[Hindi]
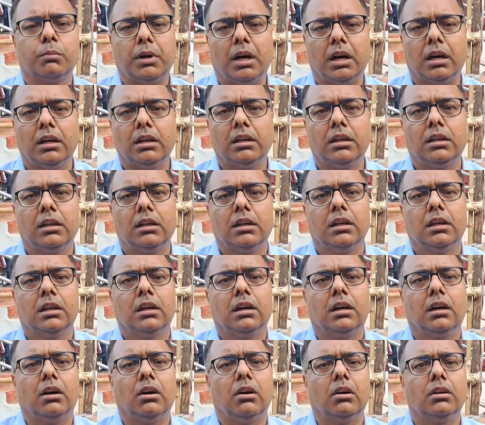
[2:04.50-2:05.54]
और बाहर
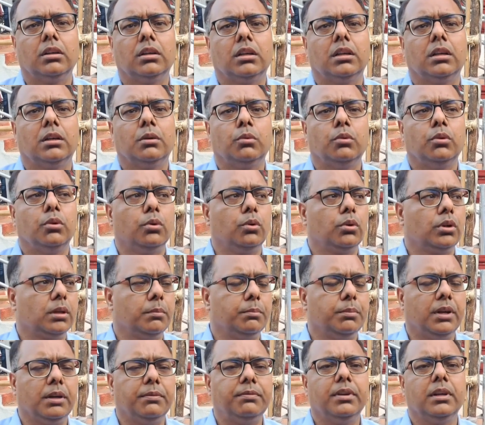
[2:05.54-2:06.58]
और उन लोगों की
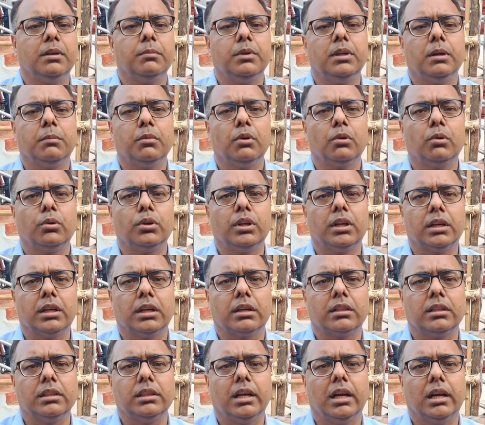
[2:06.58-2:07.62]
ब्रीफिंग भी हम लोगों ने
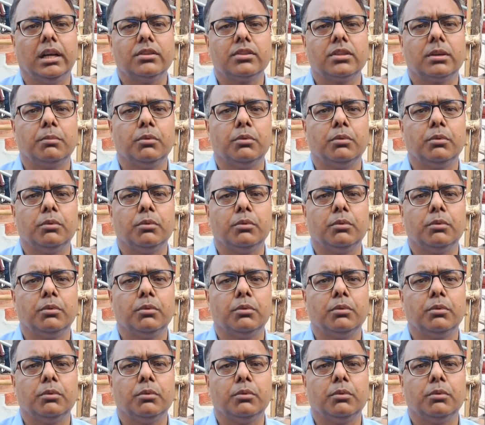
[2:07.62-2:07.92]
कर दिया है